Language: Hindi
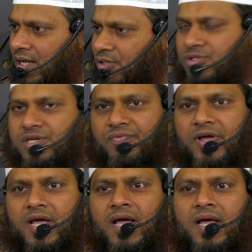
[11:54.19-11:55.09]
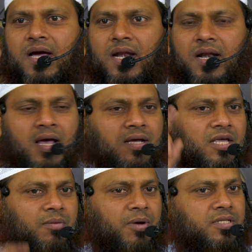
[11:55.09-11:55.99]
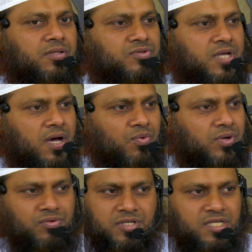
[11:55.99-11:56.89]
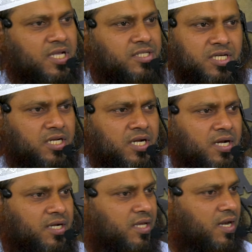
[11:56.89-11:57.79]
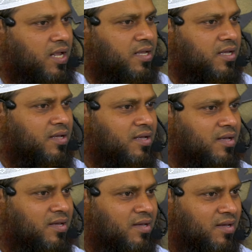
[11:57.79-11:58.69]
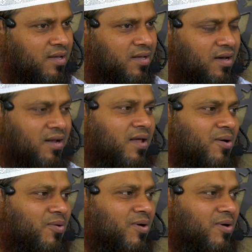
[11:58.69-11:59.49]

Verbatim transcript: जो सिर्फ एक अल्लाह के इबादत गुजार होंगे उसके साथ शरीक नहीं ठहराएंगे अल्लाह